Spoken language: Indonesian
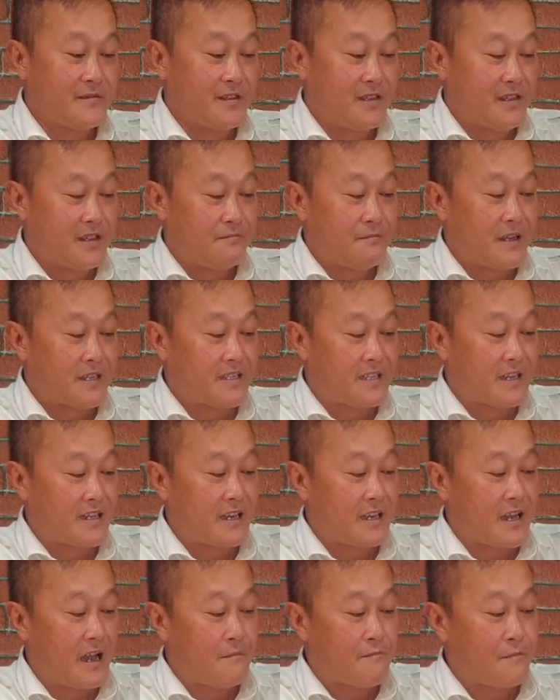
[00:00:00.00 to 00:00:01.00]
ini pasangnya
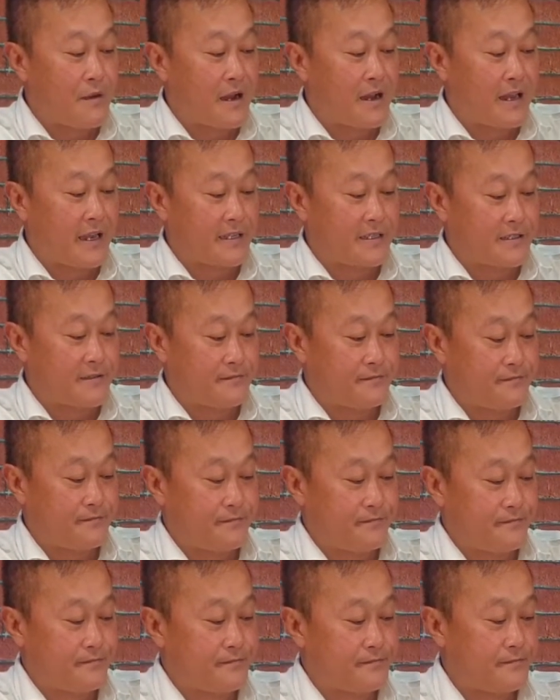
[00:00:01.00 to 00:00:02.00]
gampang guys
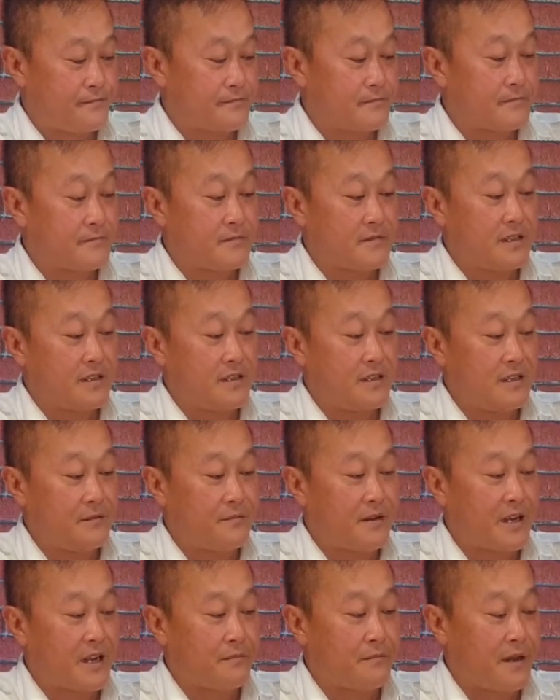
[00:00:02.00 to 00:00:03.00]
ini
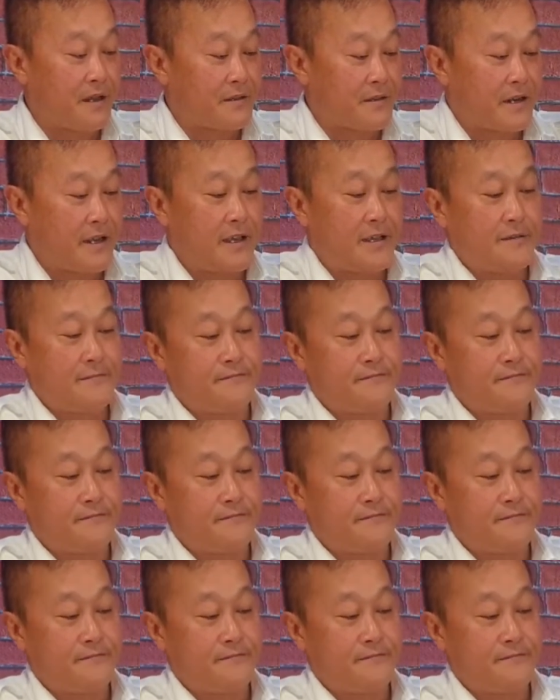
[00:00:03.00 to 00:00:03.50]
pakai baterai